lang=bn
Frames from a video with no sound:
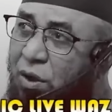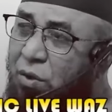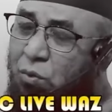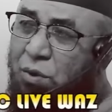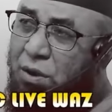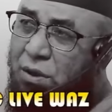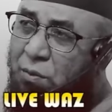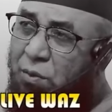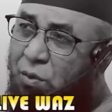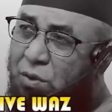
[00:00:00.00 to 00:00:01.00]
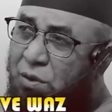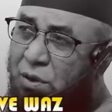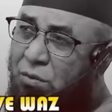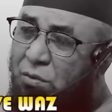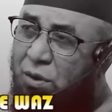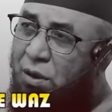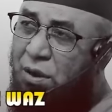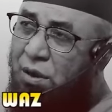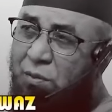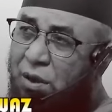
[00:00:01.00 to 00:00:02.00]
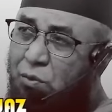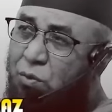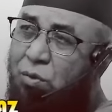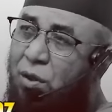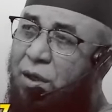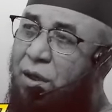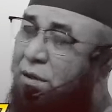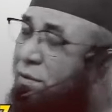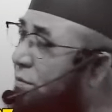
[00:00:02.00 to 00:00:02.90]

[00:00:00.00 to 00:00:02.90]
মানুষ হিসাবে অস্তিত্ব নিলেই মানুষ হয় না